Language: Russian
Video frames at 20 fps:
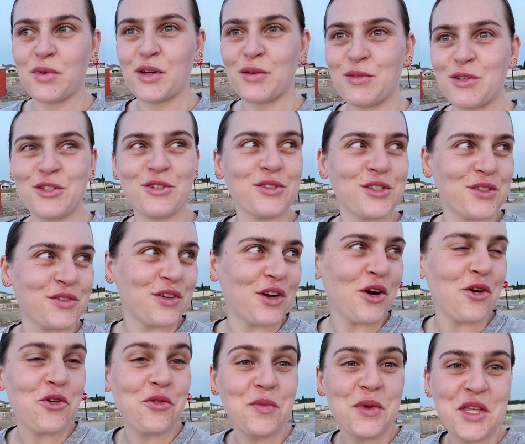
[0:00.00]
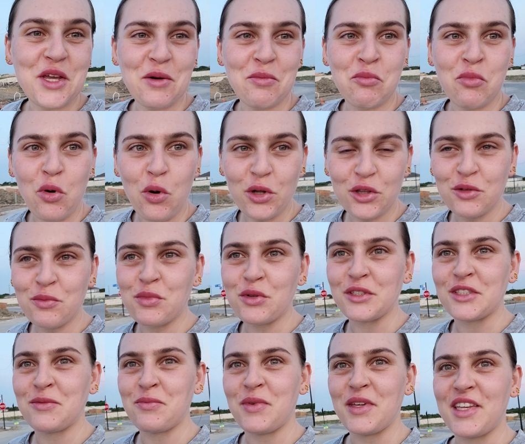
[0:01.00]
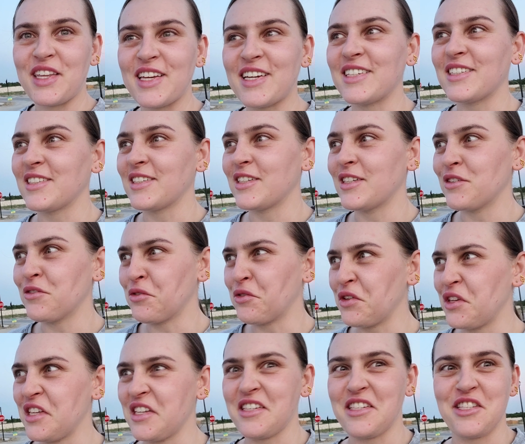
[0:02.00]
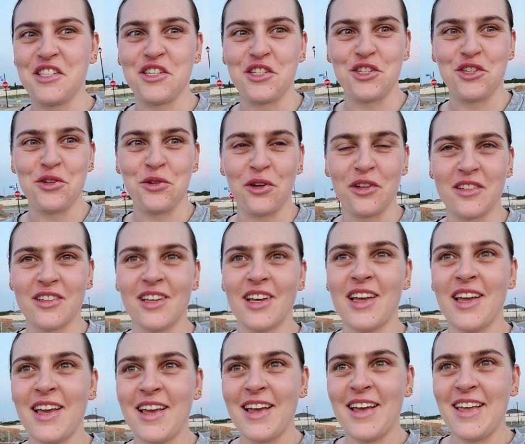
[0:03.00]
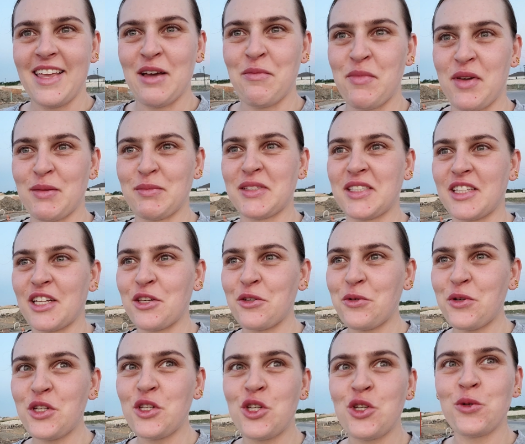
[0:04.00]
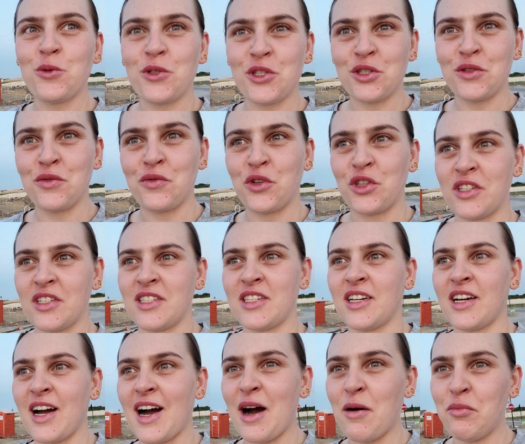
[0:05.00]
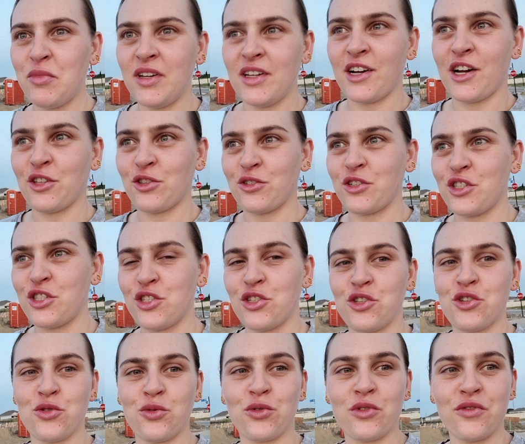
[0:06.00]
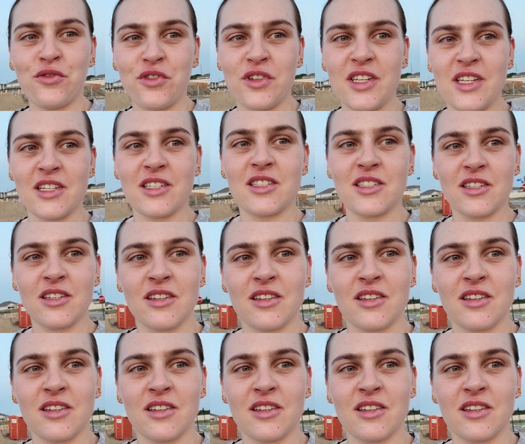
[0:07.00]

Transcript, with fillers: прям чувствую, как у меня пот по спине вниз течет. Я прям стою и чувствую вот эти капли, которые течут вниз.